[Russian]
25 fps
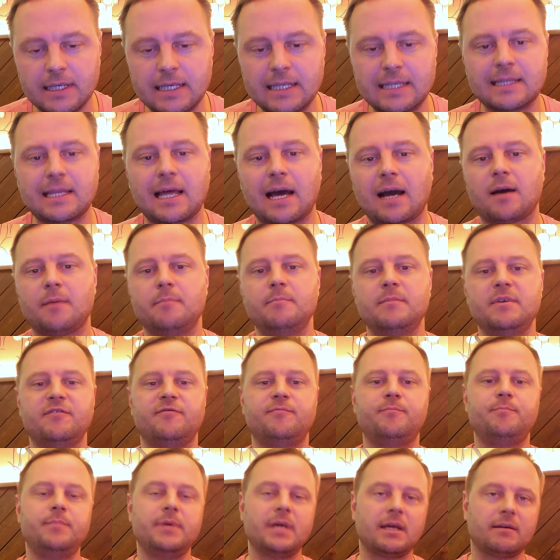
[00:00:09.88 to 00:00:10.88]
Итак, миф
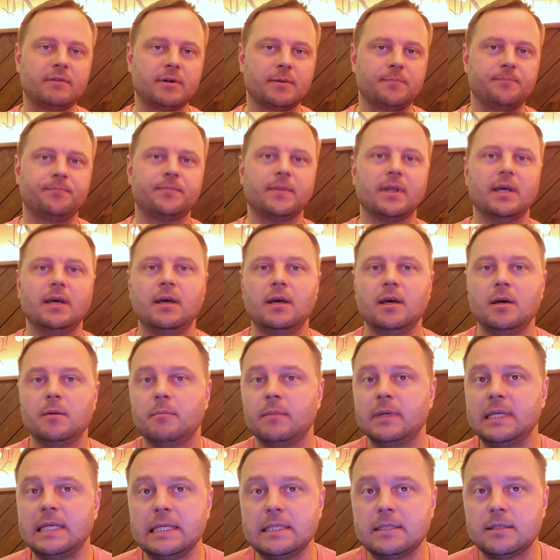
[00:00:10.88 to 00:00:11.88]
первый.
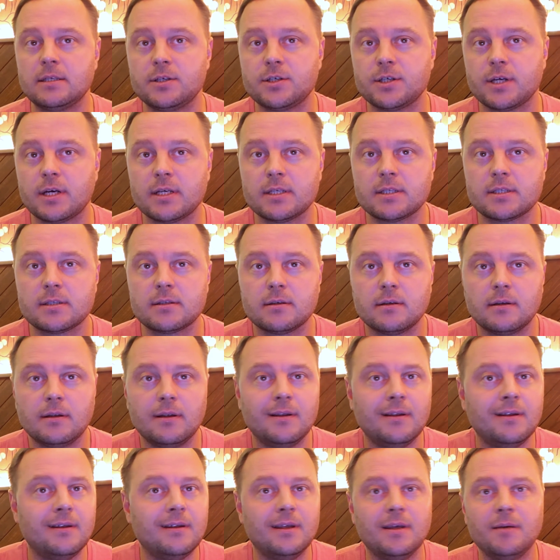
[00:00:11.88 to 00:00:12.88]
Мне сейчас
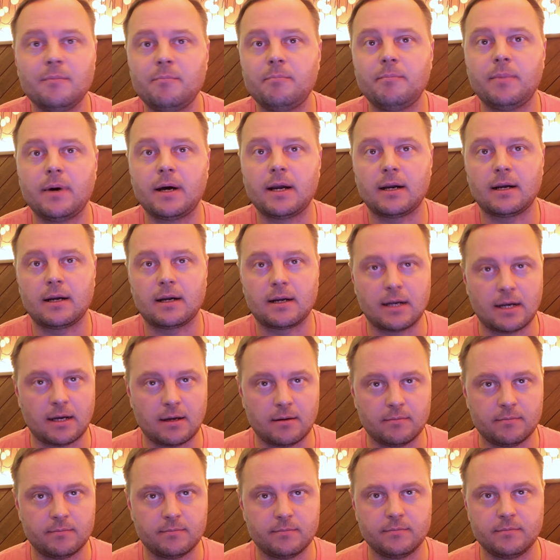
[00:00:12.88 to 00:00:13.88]
не пора.
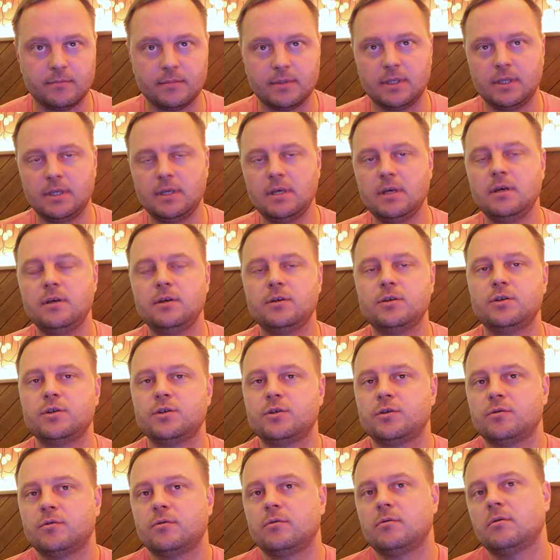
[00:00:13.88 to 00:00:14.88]
Мне
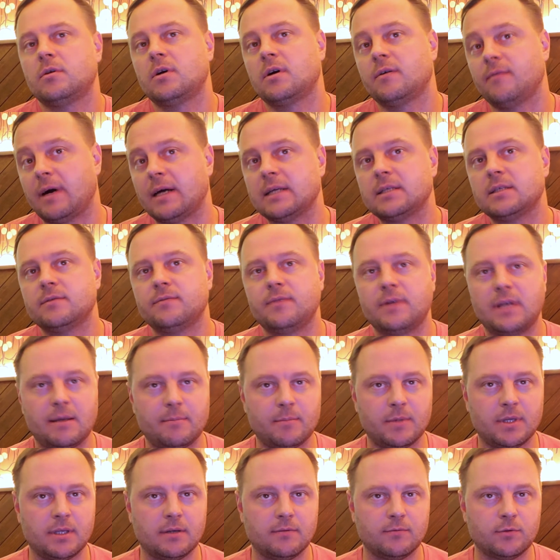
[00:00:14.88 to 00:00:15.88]
еще хватит
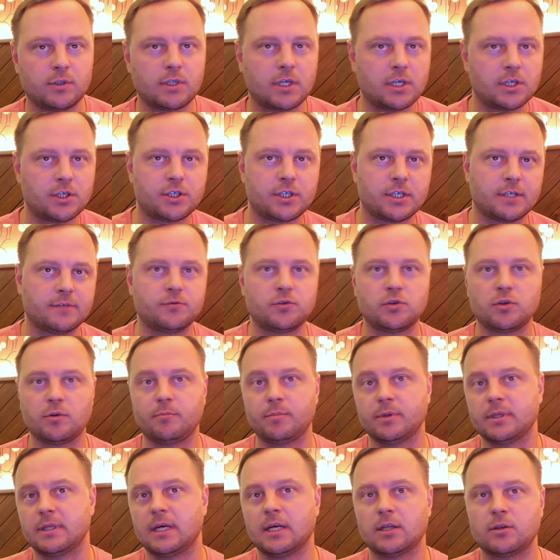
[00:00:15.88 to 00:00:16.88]
времени. Вот я сейчас все
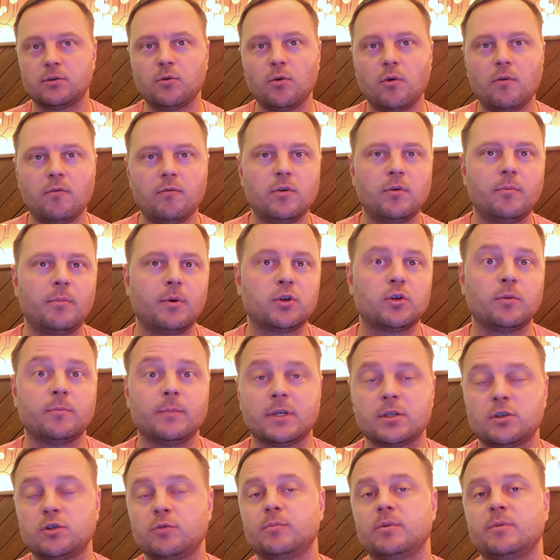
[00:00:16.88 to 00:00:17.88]
подготовлю, потом
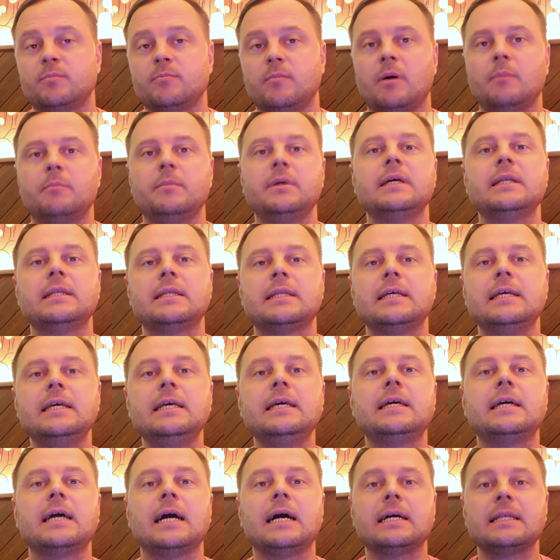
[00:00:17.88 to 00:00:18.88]
наступит момент, и
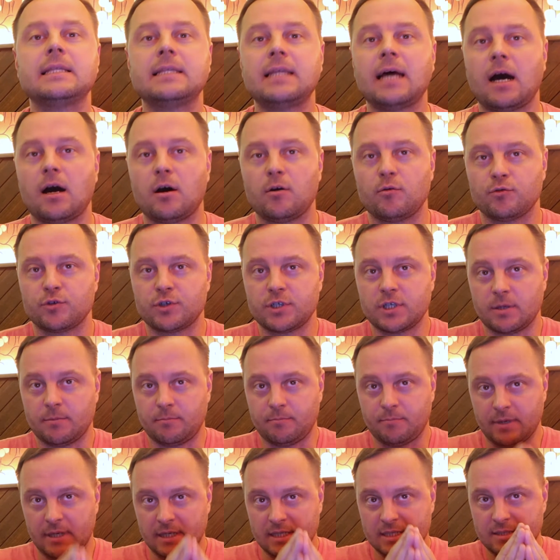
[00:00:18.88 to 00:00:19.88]
когда уже
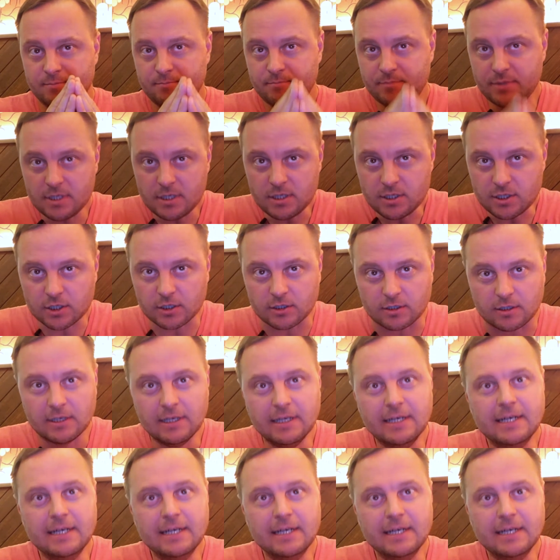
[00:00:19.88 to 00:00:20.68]
приспичит,